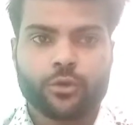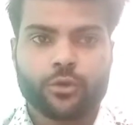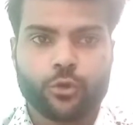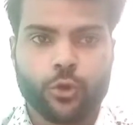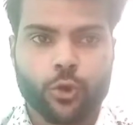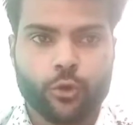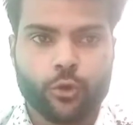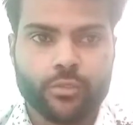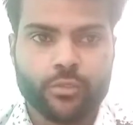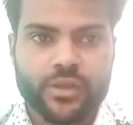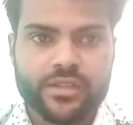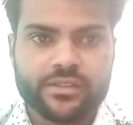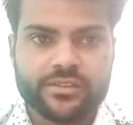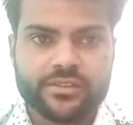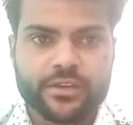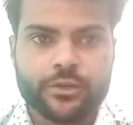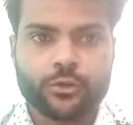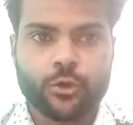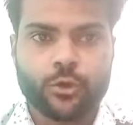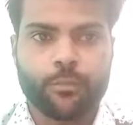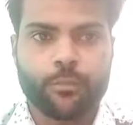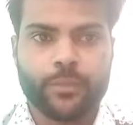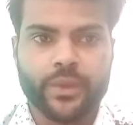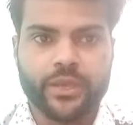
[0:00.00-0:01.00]
नॉर्मल से
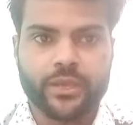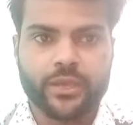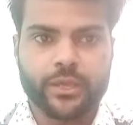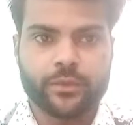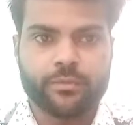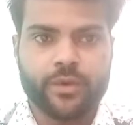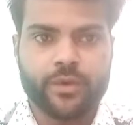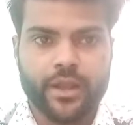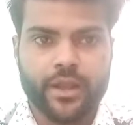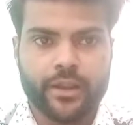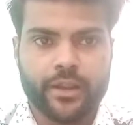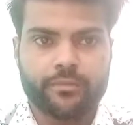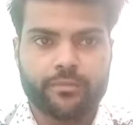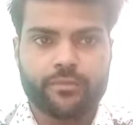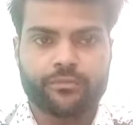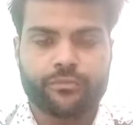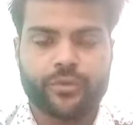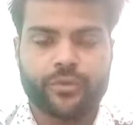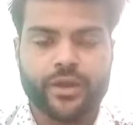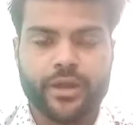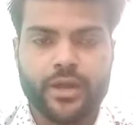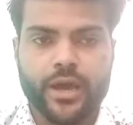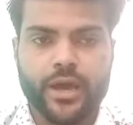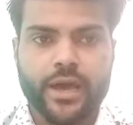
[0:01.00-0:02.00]
टॉपिक के बारे में
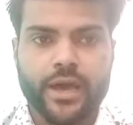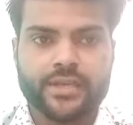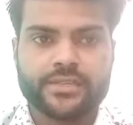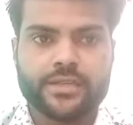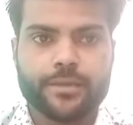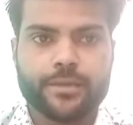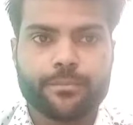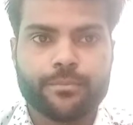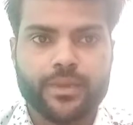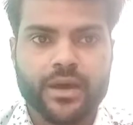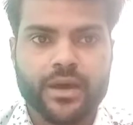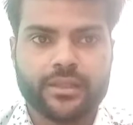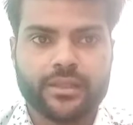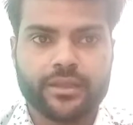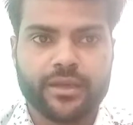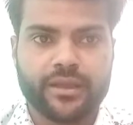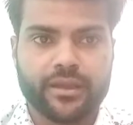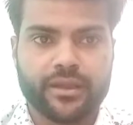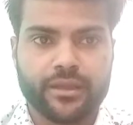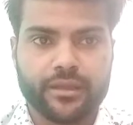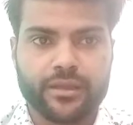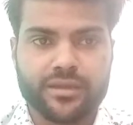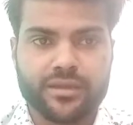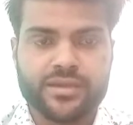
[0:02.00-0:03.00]
फ्रेंड आज हम बात
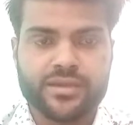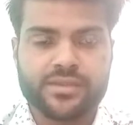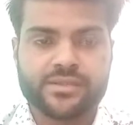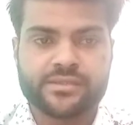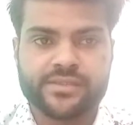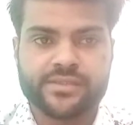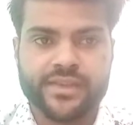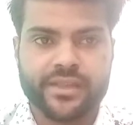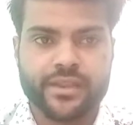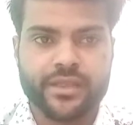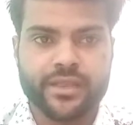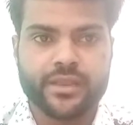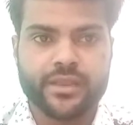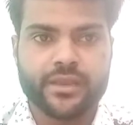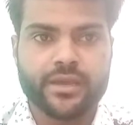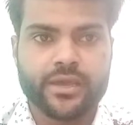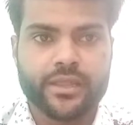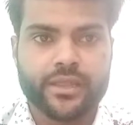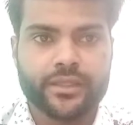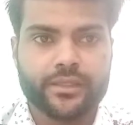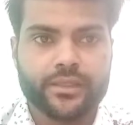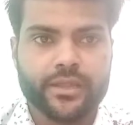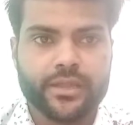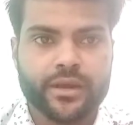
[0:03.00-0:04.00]
करेंगे कि शरीर
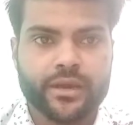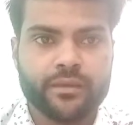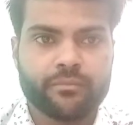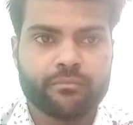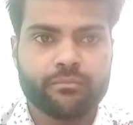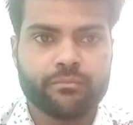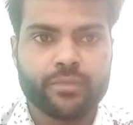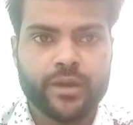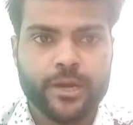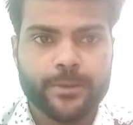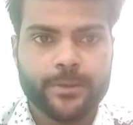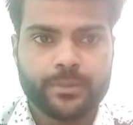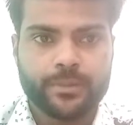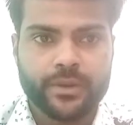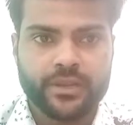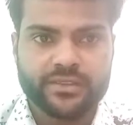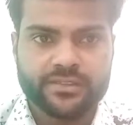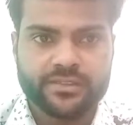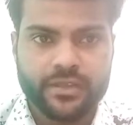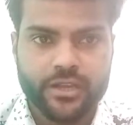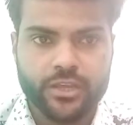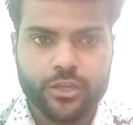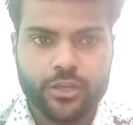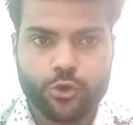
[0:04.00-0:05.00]
के अंदर ब्लड
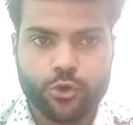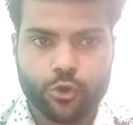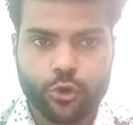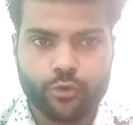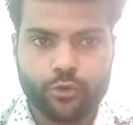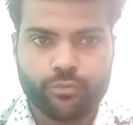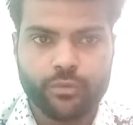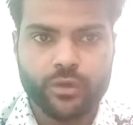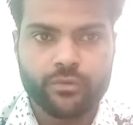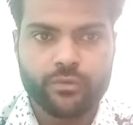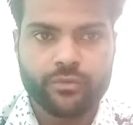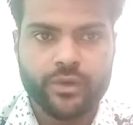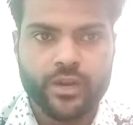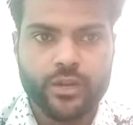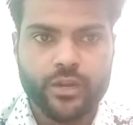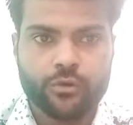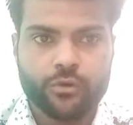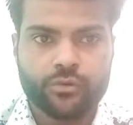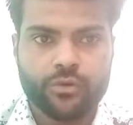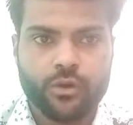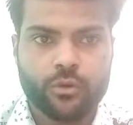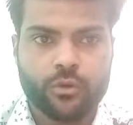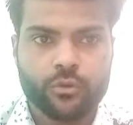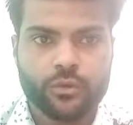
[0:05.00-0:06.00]
प्रेशर की नॉर्मल
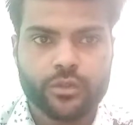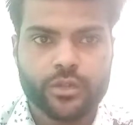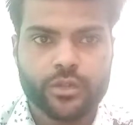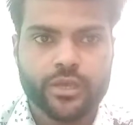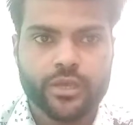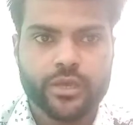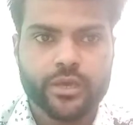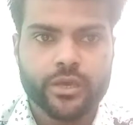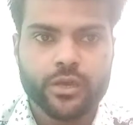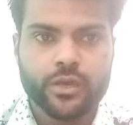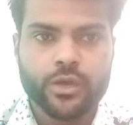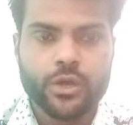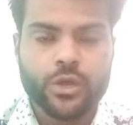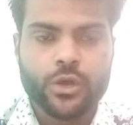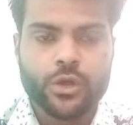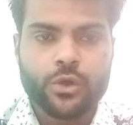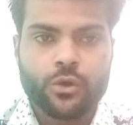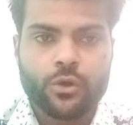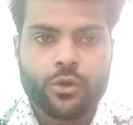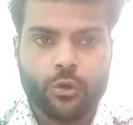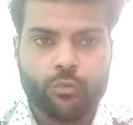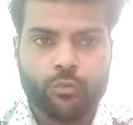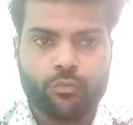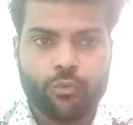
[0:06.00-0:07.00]
वैल्यू क्या होती है
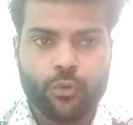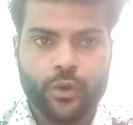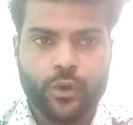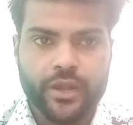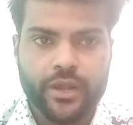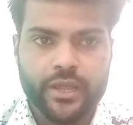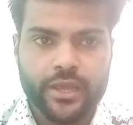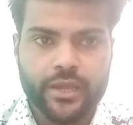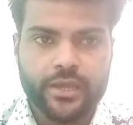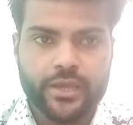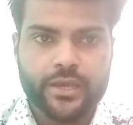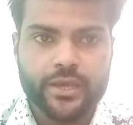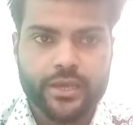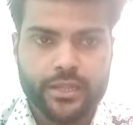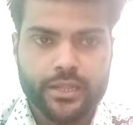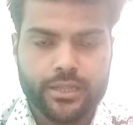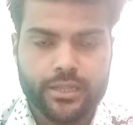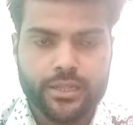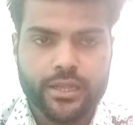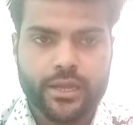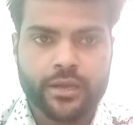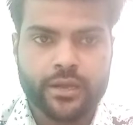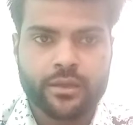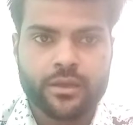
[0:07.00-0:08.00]
और बॉडी के
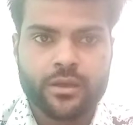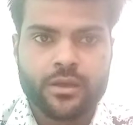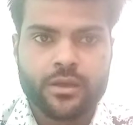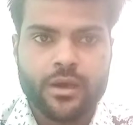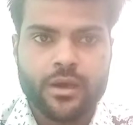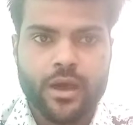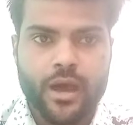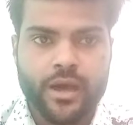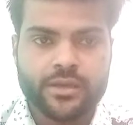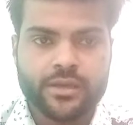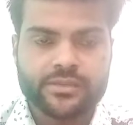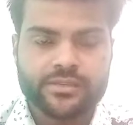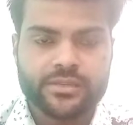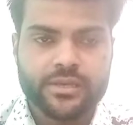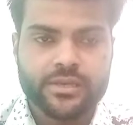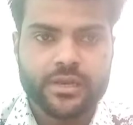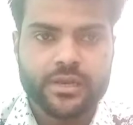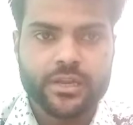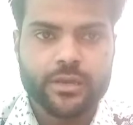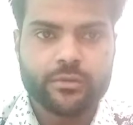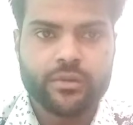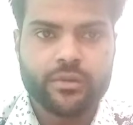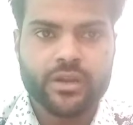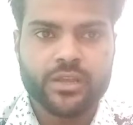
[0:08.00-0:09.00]
अंदर
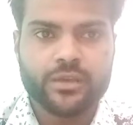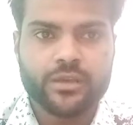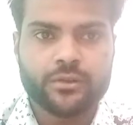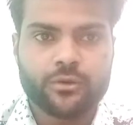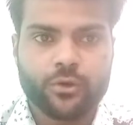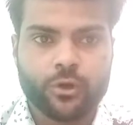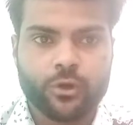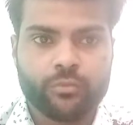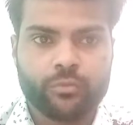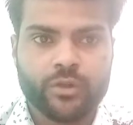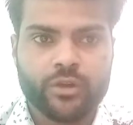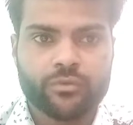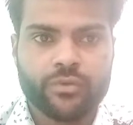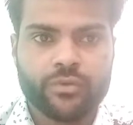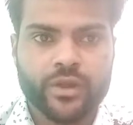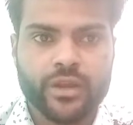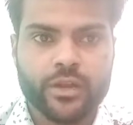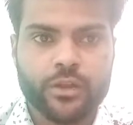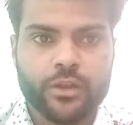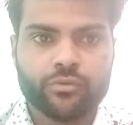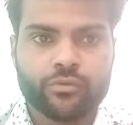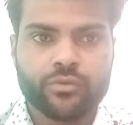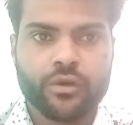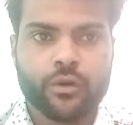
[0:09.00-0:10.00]
ऑक्सीजन लेवल की नॉर्मल
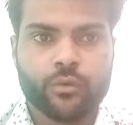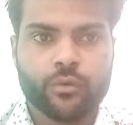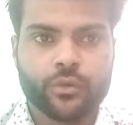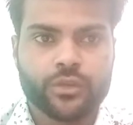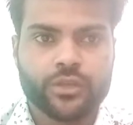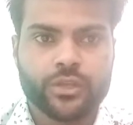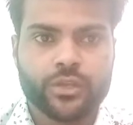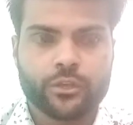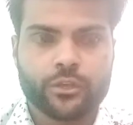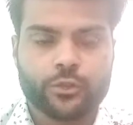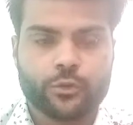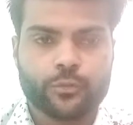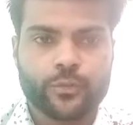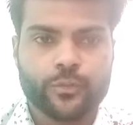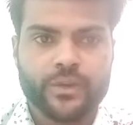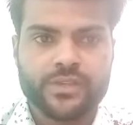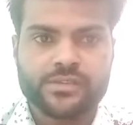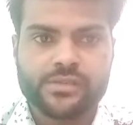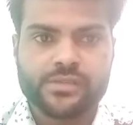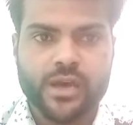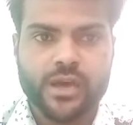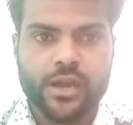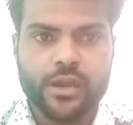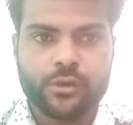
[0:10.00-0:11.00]
वैल्यू क्या होती है तो मैं
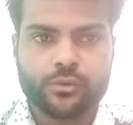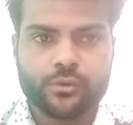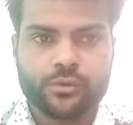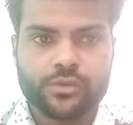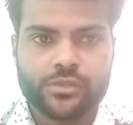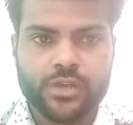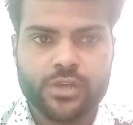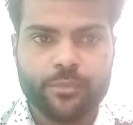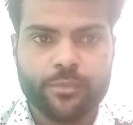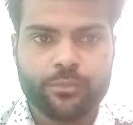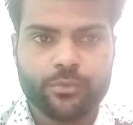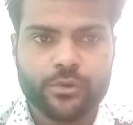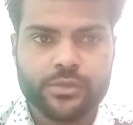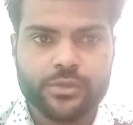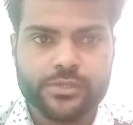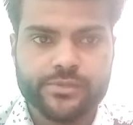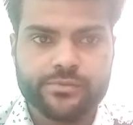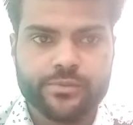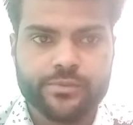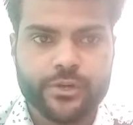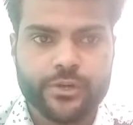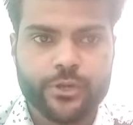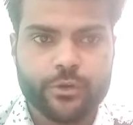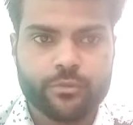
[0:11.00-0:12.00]
सारा कुछ आपको
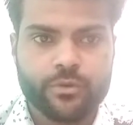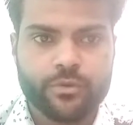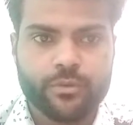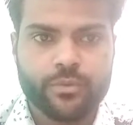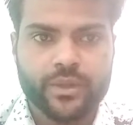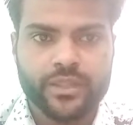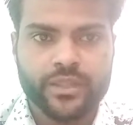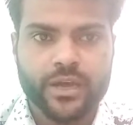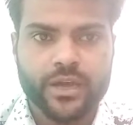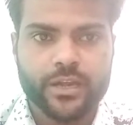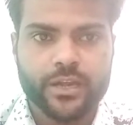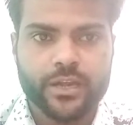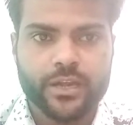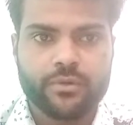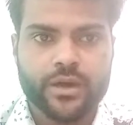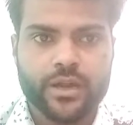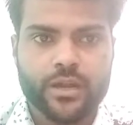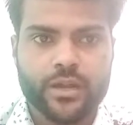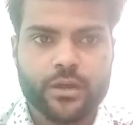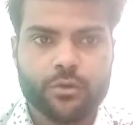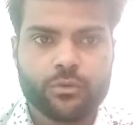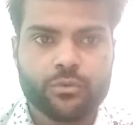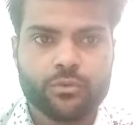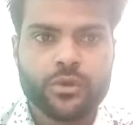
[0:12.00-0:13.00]
इस वीडियो में बताने
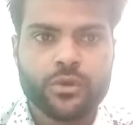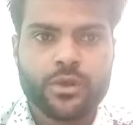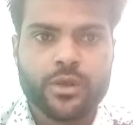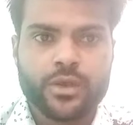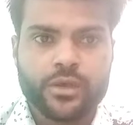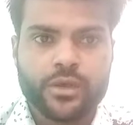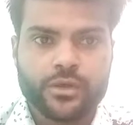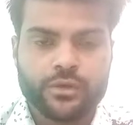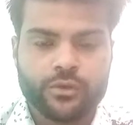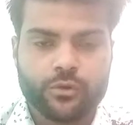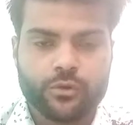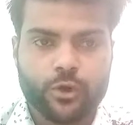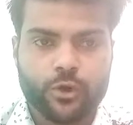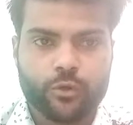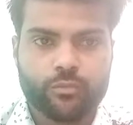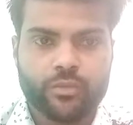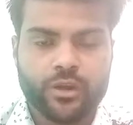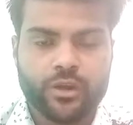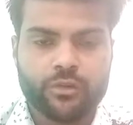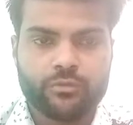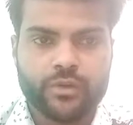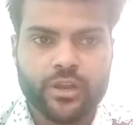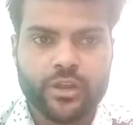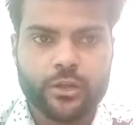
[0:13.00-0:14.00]
वाला हूँ
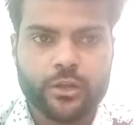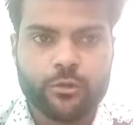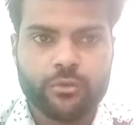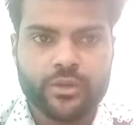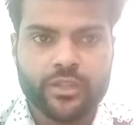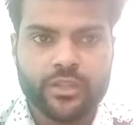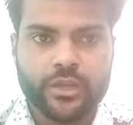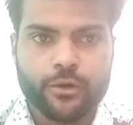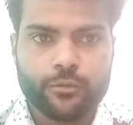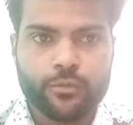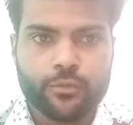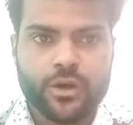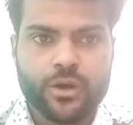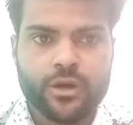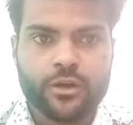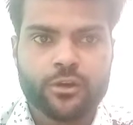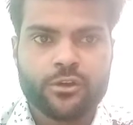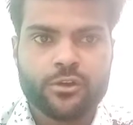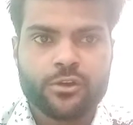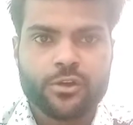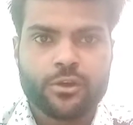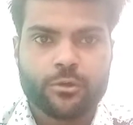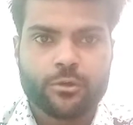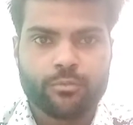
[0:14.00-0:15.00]
नॉर्मल वैल्यू बताऊँगा
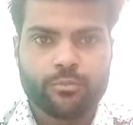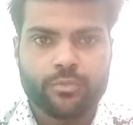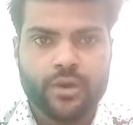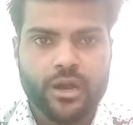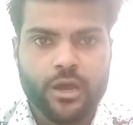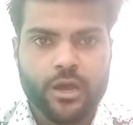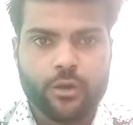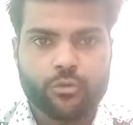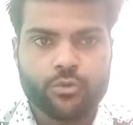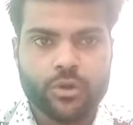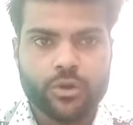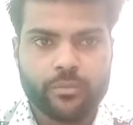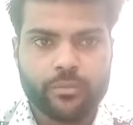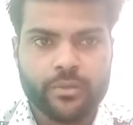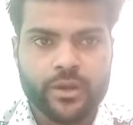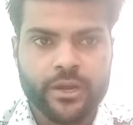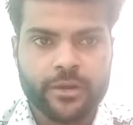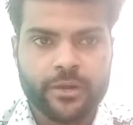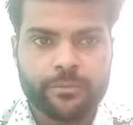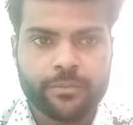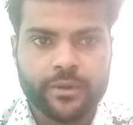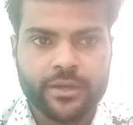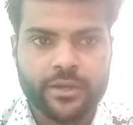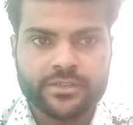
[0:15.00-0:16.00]
बढ़ा हुआ
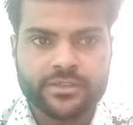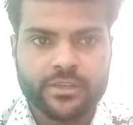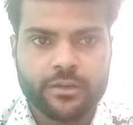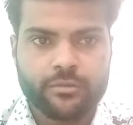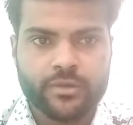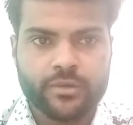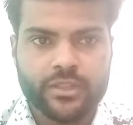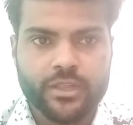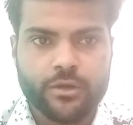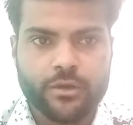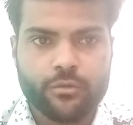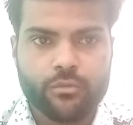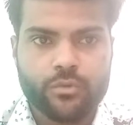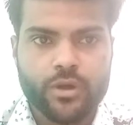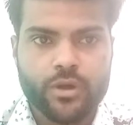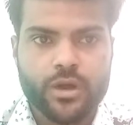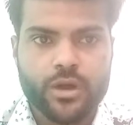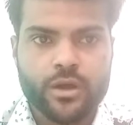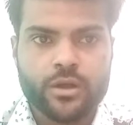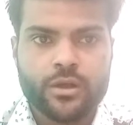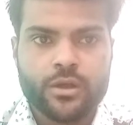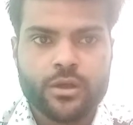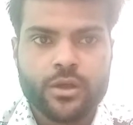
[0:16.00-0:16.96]
ब्लड प्रेशर बताऊँगा